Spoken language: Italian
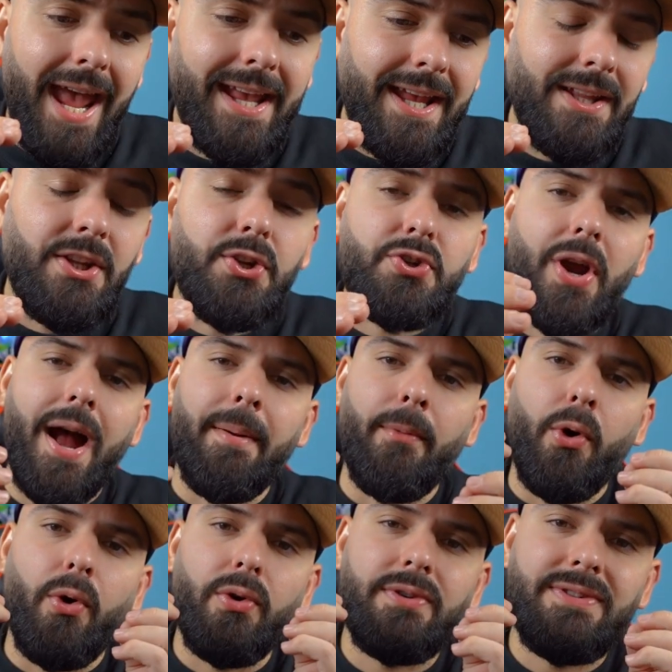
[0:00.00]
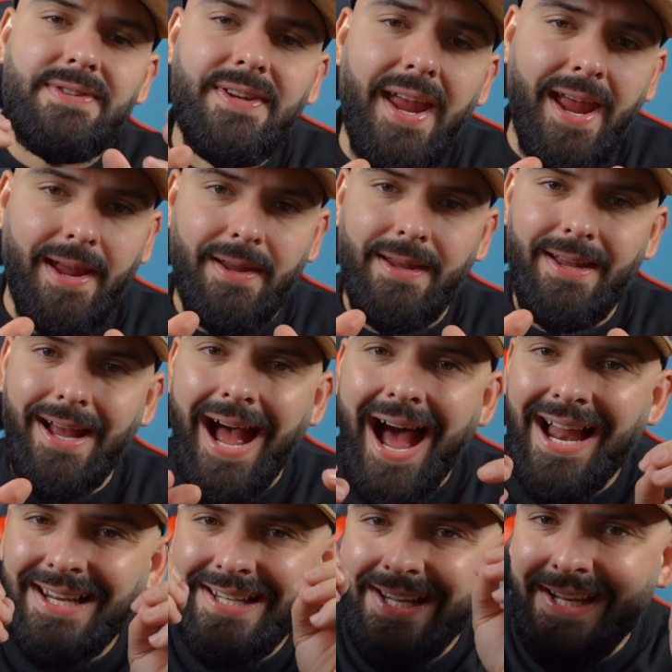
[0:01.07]
e che diciamo se
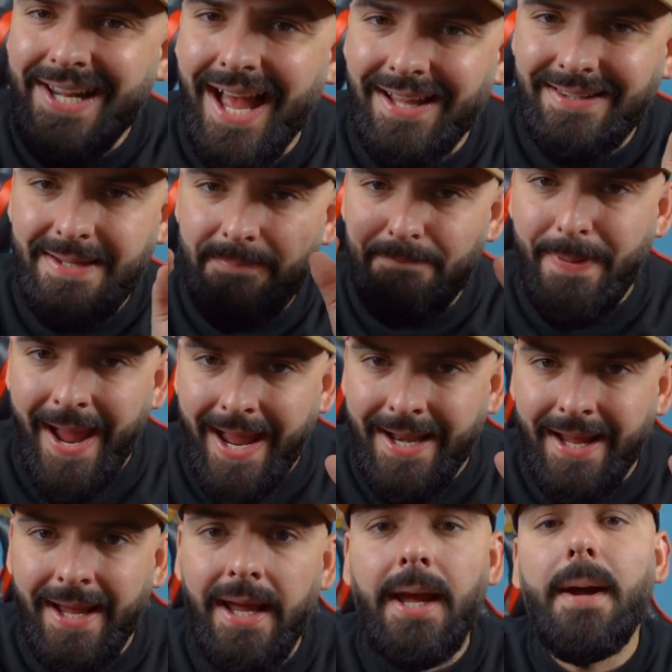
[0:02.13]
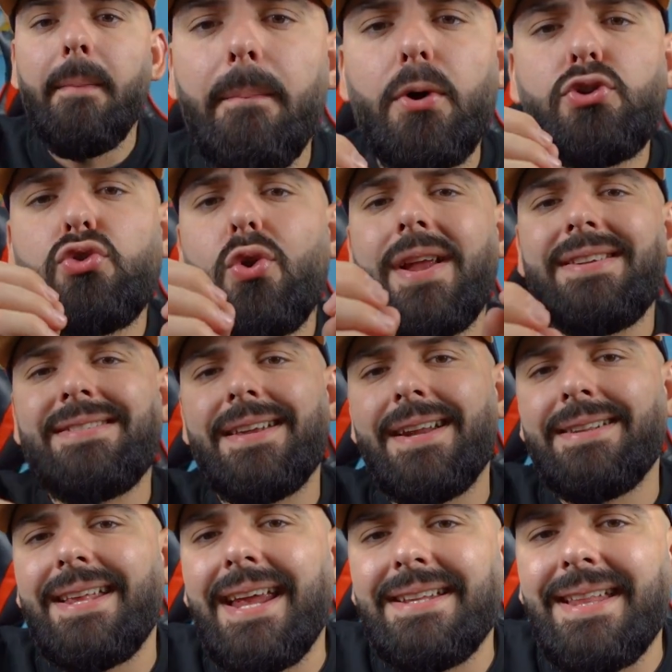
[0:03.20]
allineati bene possono
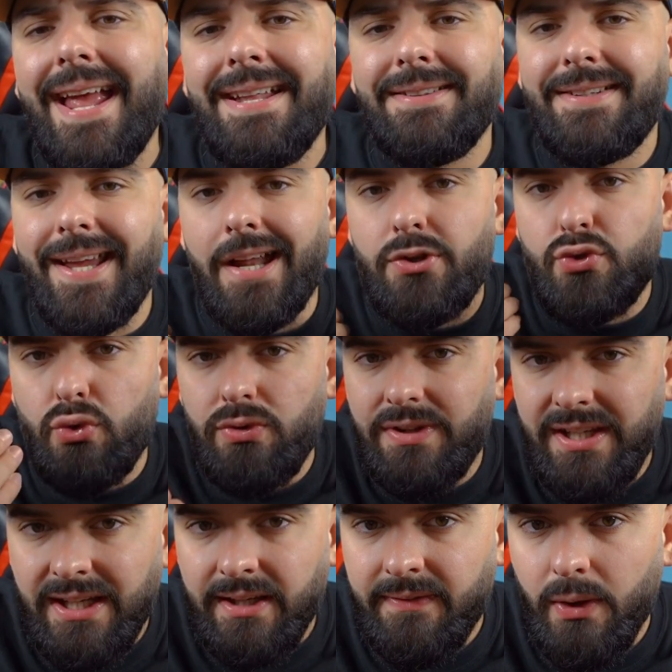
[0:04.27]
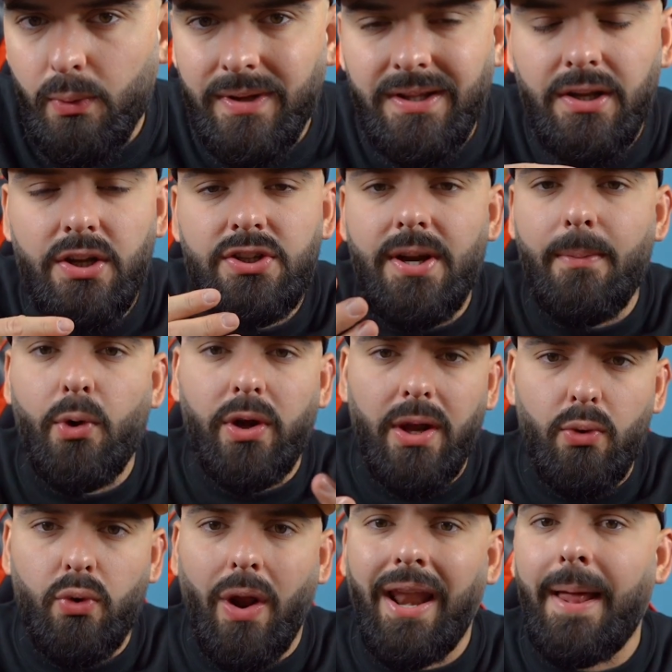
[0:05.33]
essere dei denti aggiuntivi, quindi diciamo che
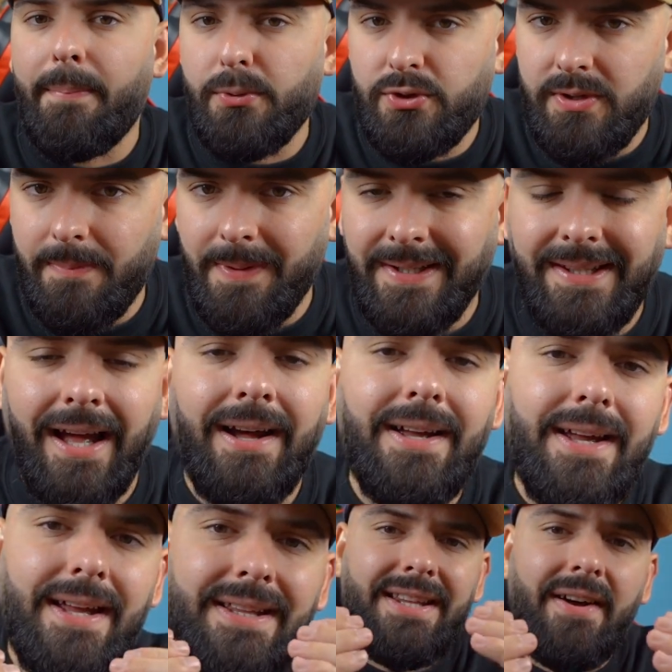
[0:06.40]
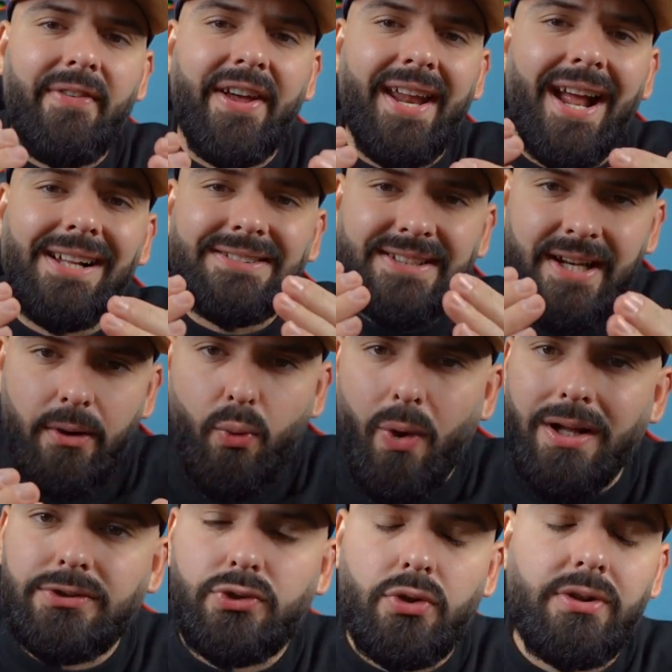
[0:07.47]
uno ha la possibilità di avere altri
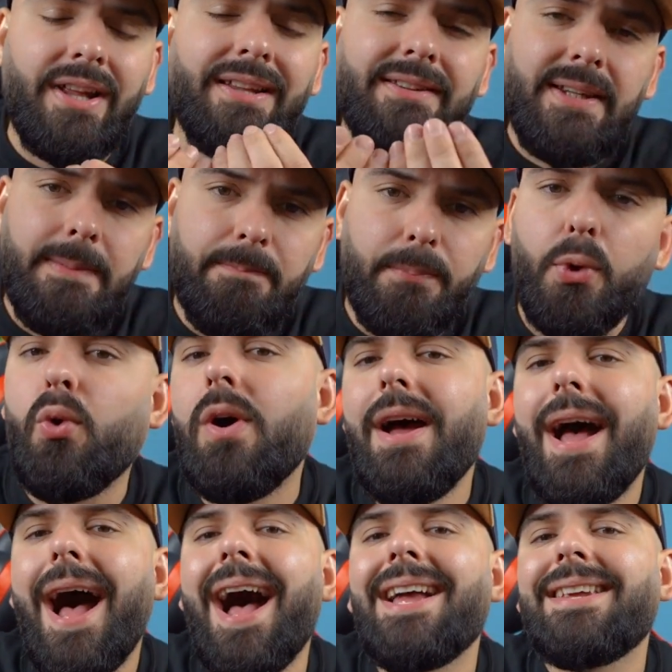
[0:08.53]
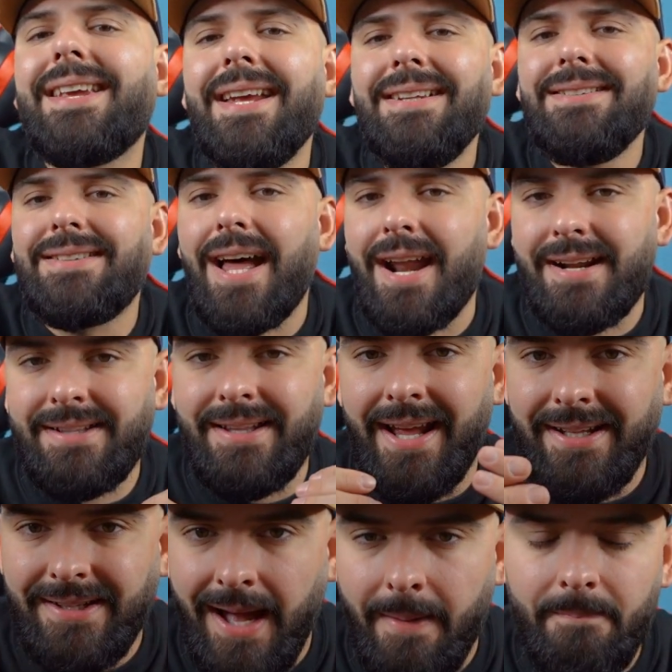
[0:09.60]
quattro denti in più anche in tarda
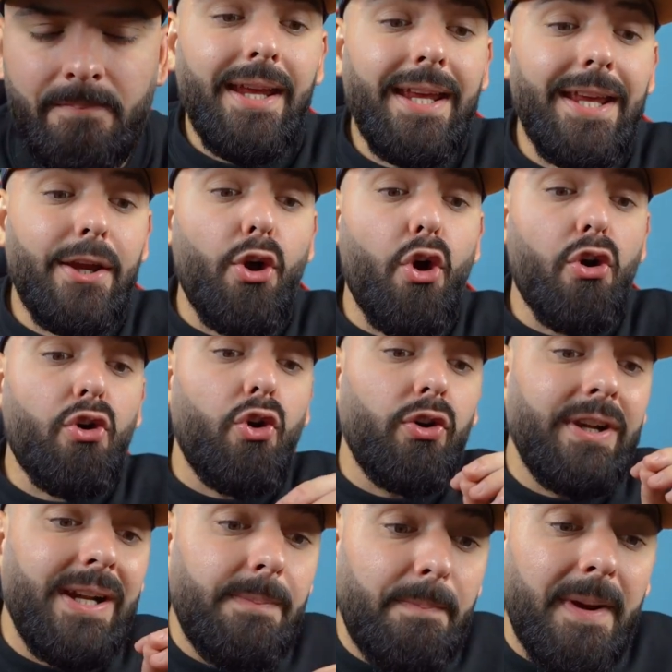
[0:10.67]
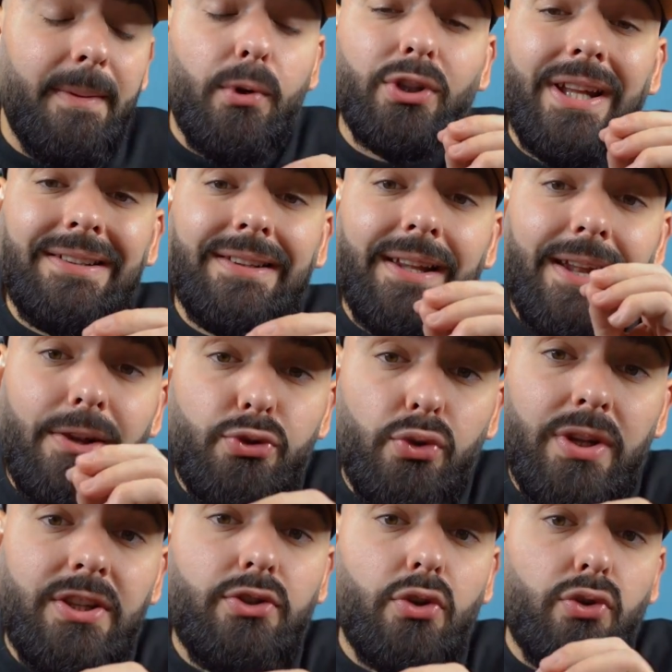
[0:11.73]
età. Io con il primo dente del
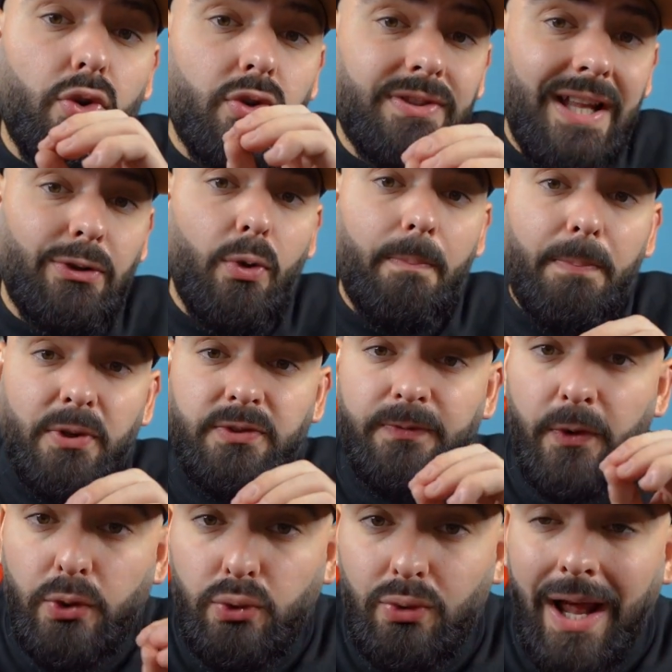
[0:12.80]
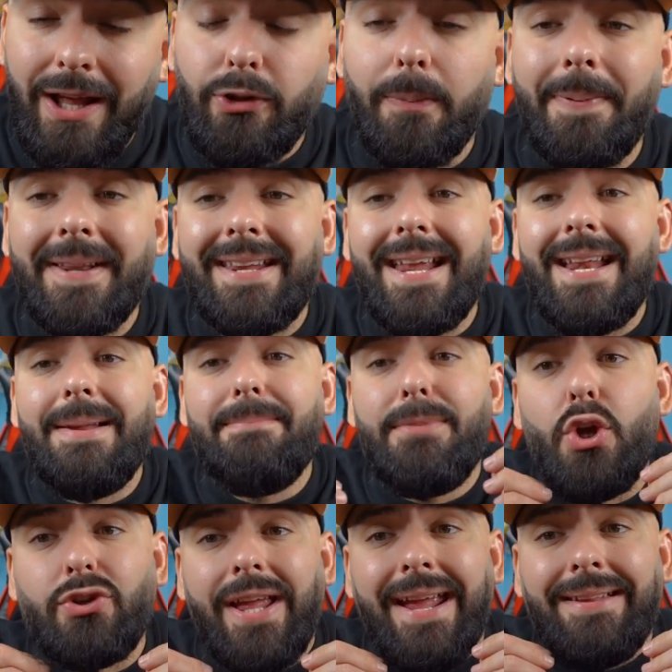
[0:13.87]
giudizio sono stato un po' sfortunato perché il
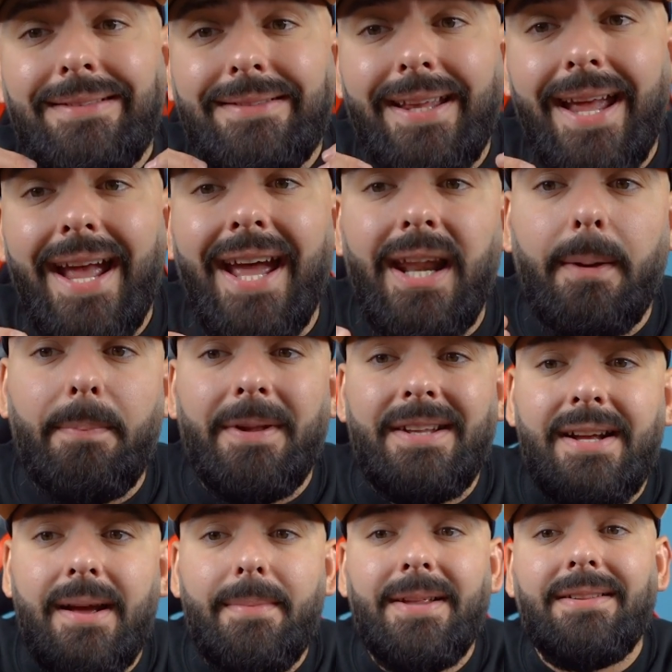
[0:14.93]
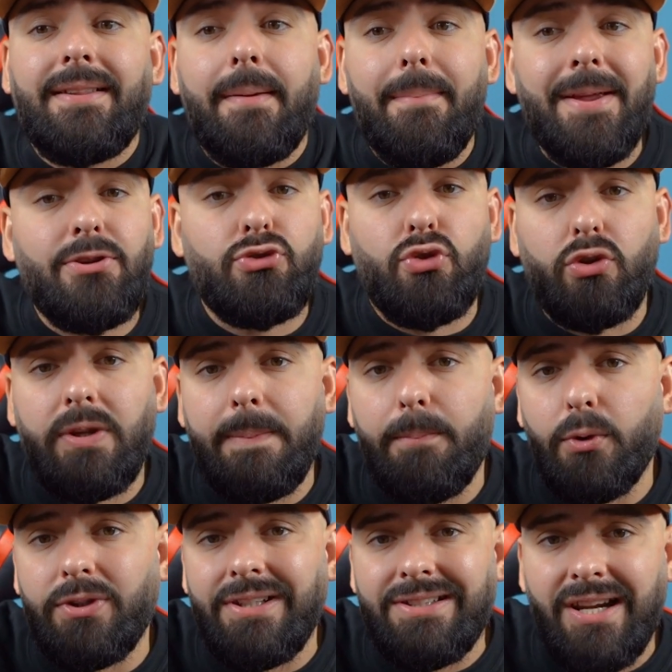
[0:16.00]
mio dente era praticamente messo
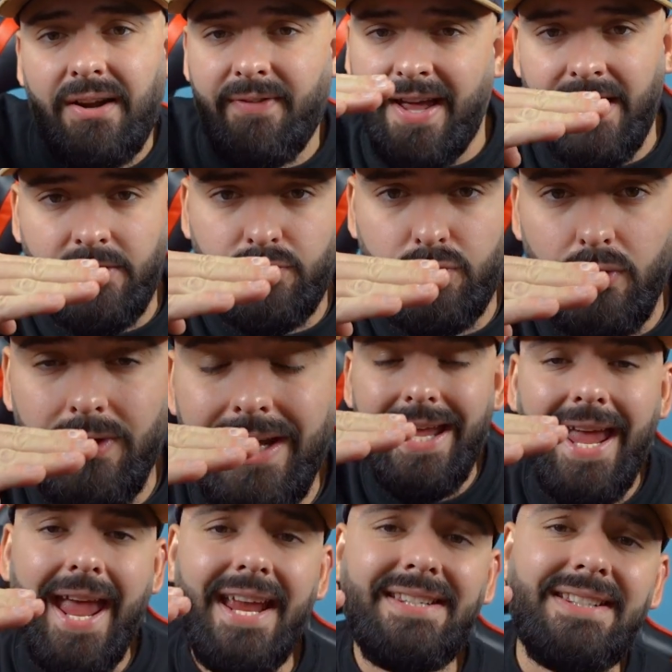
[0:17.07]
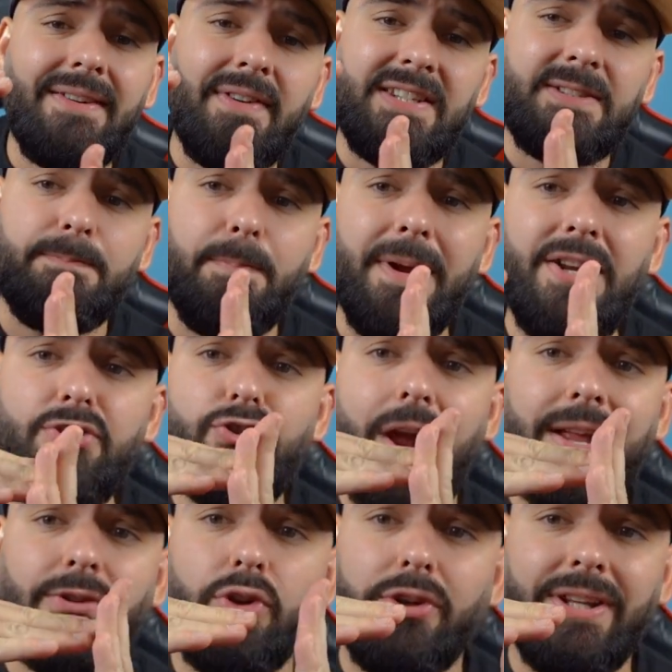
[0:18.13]
tipo di traverso e stava
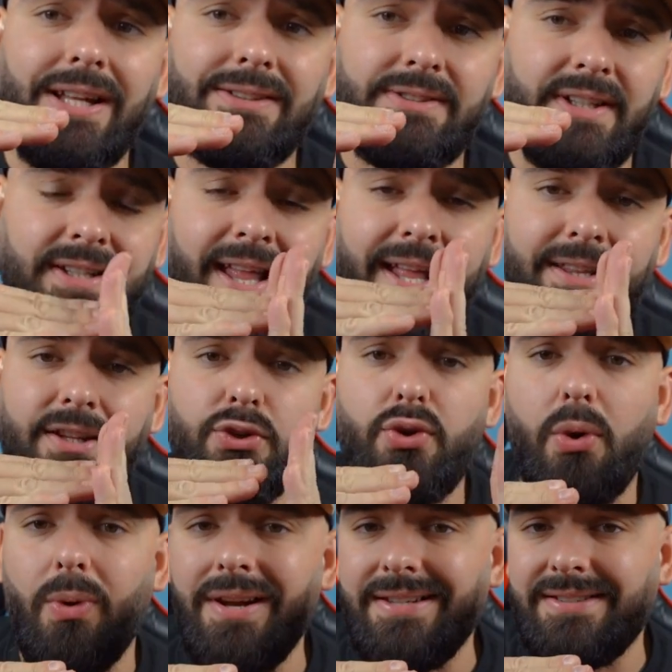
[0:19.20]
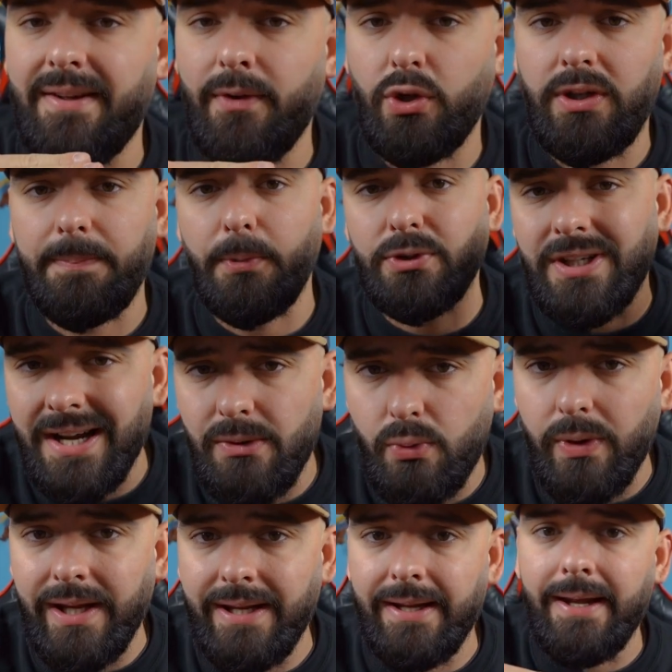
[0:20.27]
spingendo gli altri denti, cioè quelli stavano tipo
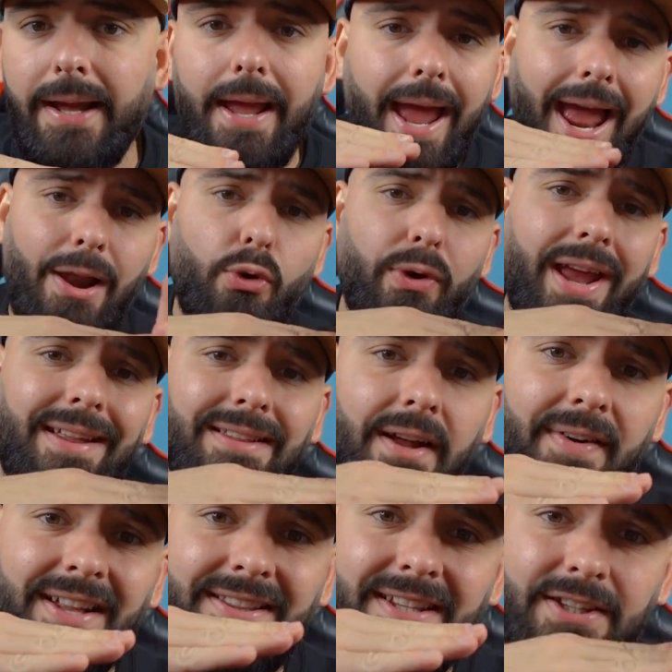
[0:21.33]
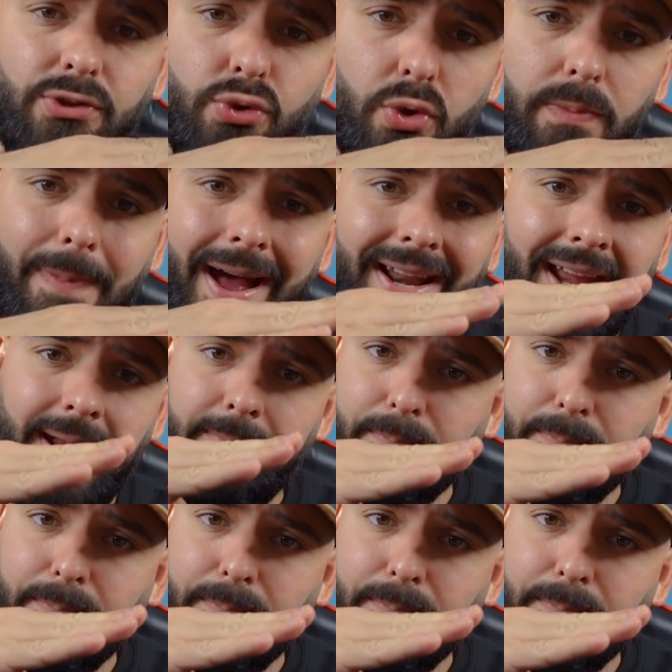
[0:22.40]
tranquilli e lui andava a disturbare e a